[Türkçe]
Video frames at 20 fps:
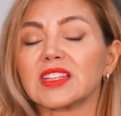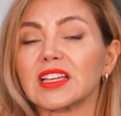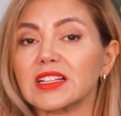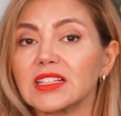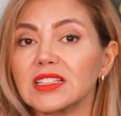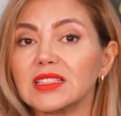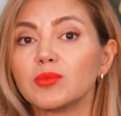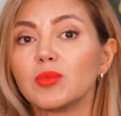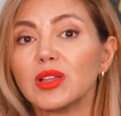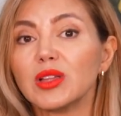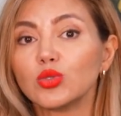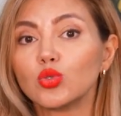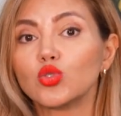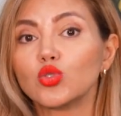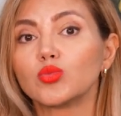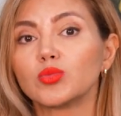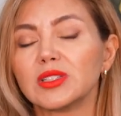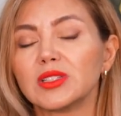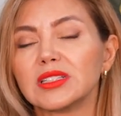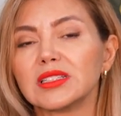Takılma
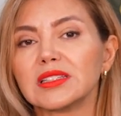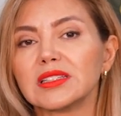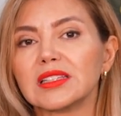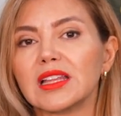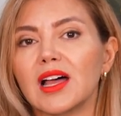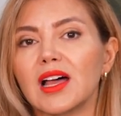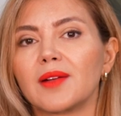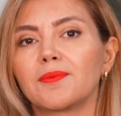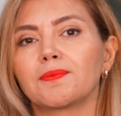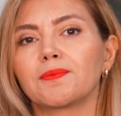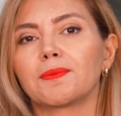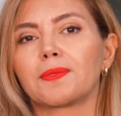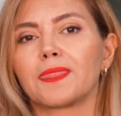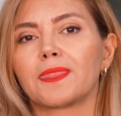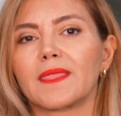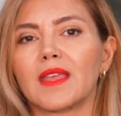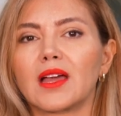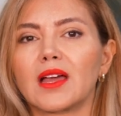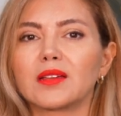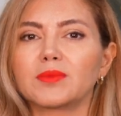durumlarında
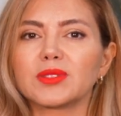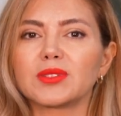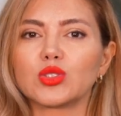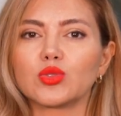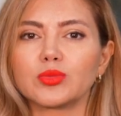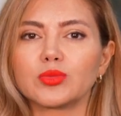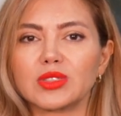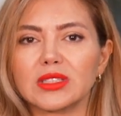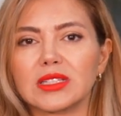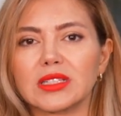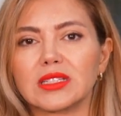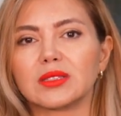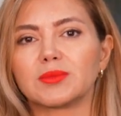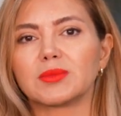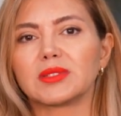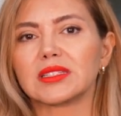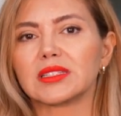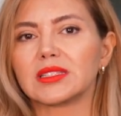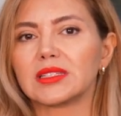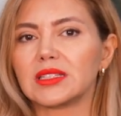yani biz omuz
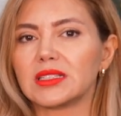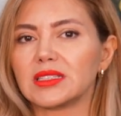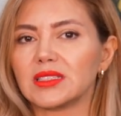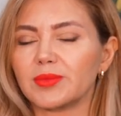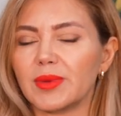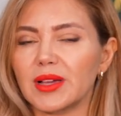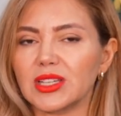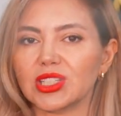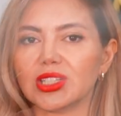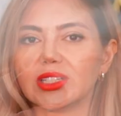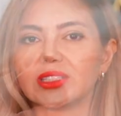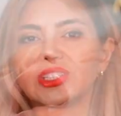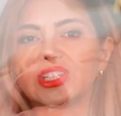takılması deriz, başka